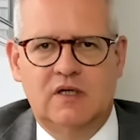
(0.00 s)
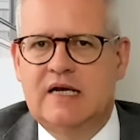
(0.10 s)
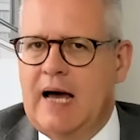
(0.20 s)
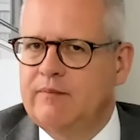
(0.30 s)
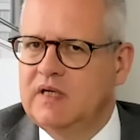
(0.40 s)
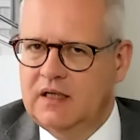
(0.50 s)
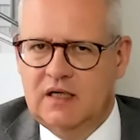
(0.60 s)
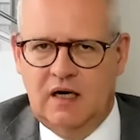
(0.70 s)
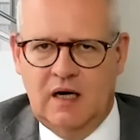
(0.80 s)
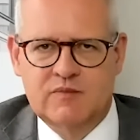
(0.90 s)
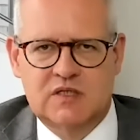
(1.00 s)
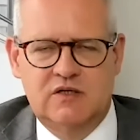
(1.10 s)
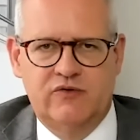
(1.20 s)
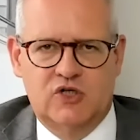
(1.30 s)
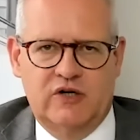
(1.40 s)
In Amerika haben sich
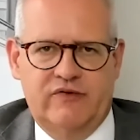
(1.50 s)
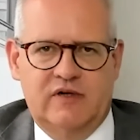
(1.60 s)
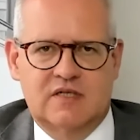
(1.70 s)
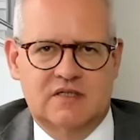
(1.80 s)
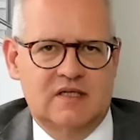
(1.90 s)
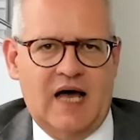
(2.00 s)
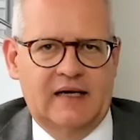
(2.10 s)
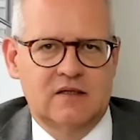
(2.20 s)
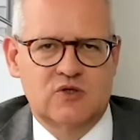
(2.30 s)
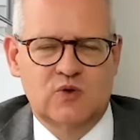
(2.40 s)
die Wirtschaftsdaten